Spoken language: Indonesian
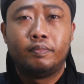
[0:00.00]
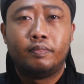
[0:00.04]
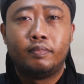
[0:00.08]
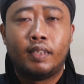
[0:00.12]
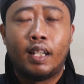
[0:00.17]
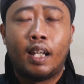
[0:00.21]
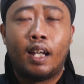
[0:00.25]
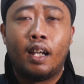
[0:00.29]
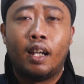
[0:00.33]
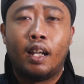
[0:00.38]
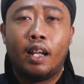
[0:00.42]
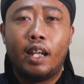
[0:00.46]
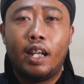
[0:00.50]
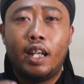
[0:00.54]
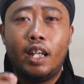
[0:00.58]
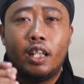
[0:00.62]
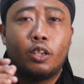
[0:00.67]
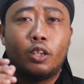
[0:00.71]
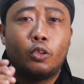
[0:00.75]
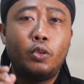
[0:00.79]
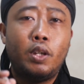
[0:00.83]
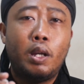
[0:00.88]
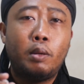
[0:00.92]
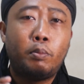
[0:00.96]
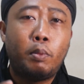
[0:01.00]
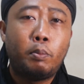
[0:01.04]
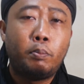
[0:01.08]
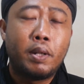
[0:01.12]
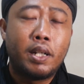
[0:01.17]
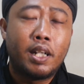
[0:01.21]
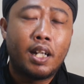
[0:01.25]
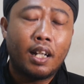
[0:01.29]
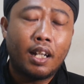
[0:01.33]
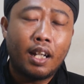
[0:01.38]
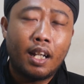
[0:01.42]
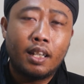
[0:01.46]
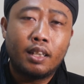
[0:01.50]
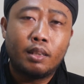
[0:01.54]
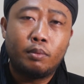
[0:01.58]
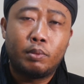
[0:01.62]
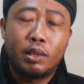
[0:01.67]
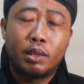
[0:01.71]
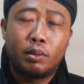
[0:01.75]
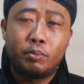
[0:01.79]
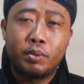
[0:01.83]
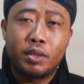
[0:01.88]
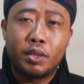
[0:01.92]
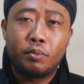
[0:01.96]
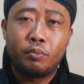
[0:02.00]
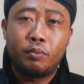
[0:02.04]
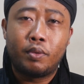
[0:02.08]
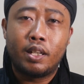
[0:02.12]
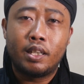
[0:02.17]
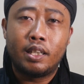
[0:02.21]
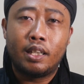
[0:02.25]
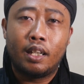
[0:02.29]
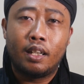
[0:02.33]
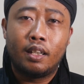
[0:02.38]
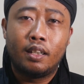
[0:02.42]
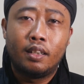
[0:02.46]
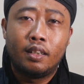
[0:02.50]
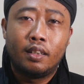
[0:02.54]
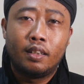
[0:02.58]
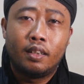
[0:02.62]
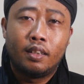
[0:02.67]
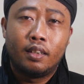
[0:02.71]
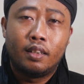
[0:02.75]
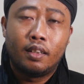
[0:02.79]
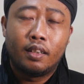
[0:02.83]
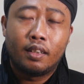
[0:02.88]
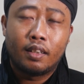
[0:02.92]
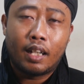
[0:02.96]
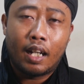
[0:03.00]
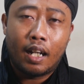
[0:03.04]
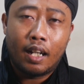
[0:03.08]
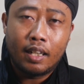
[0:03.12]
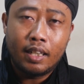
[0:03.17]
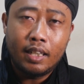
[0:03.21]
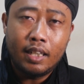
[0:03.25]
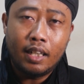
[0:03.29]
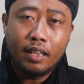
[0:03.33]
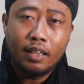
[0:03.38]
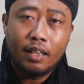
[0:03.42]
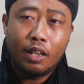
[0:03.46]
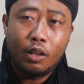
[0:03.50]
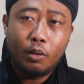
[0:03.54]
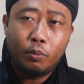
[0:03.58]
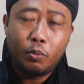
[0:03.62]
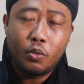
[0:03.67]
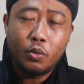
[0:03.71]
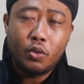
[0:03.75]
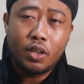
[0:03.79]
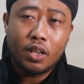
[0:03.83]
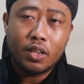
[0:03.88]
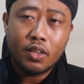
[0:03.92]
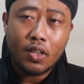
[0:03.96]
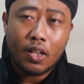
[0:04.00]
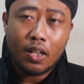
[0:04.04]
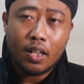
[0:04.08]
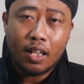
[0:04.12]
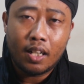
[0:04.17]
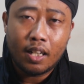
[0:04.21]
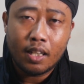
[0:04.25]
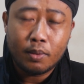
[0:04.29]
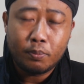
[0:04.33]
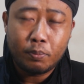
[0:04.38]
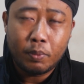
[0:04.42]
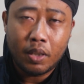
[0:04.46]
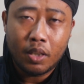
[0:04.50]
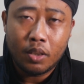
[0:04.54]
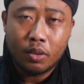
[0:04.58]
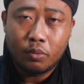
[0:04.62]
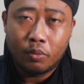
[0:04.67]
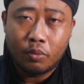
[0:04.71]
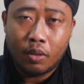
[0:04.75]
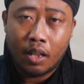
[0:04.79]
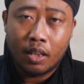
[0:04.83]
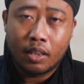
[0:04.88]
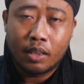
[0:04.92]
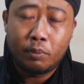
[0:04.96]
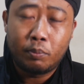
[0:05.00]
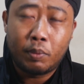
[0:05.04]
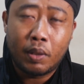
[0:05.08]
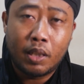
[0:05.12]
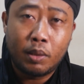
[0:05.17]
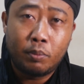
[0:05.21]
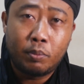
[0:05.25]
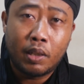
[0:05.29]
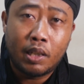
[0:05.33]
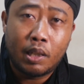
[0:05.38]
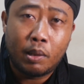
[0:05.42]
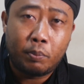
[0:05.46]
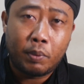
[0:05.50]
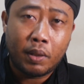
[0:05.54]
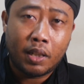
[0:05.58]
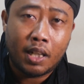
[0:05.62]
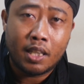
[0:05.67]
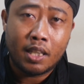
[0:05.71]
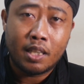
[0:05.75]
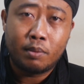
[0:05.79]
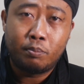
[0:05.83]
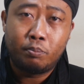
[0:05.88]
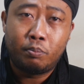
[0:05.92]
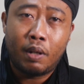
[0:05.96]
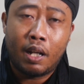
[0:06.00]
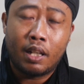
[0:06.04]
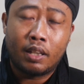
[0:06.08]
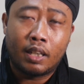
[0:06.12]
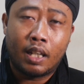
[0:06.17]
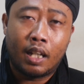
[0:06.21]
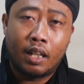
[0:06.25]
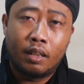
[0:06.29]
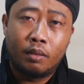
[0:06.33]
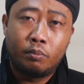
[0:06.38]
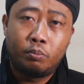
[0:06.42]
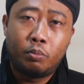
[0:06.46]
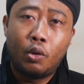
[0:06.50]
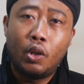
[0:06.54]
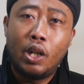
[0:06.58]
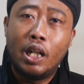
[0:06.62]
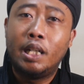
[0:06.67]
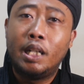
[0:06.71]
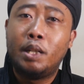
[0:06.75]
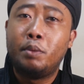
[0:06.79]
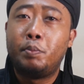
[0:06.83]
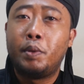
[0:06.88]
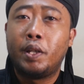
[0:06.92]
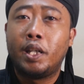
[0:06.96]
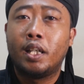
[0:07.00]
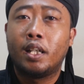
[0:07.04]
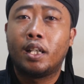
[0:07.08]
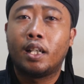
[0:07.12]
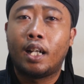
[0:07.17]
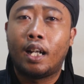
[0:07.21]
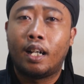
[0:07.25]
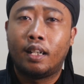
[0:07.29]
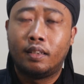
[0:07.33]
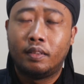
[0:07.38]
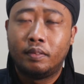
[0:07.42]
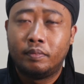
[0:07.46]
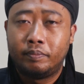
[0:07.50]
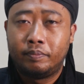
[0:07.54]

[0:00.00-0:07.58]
nah itu yang membedakan teman-teman semuanya kalian kalau punya sarana spiritual tiba-tiba dapat kesempatan boleh dipikirkan